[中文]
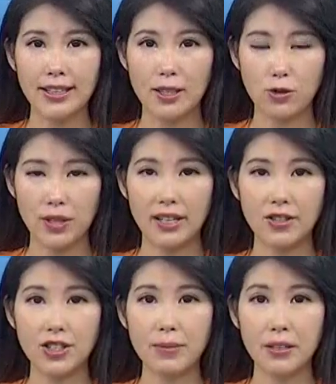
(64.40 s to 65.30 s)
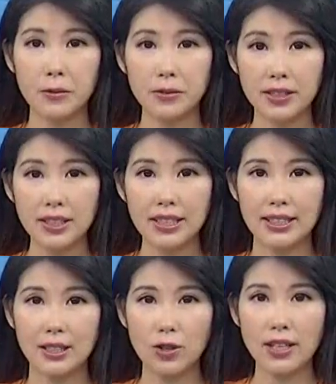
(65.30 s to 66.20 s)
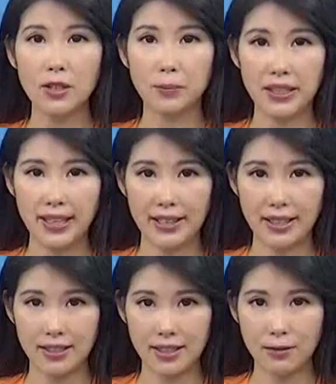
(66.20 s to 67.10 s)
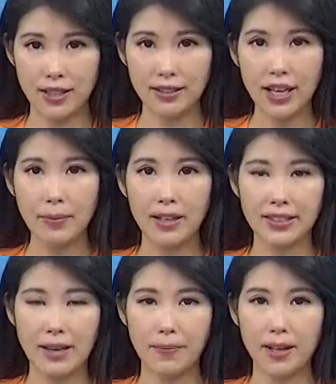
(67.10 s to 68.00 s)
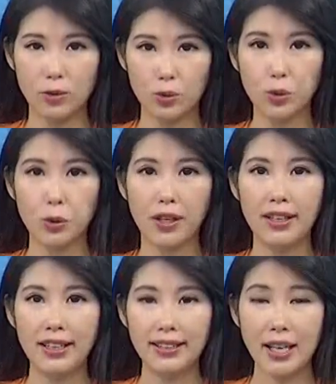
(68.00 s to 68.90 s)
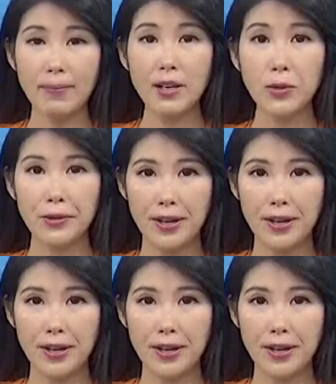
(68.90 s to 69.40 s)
跟主要的制片公司以及串流平台等资方代表谈判无果，谈判委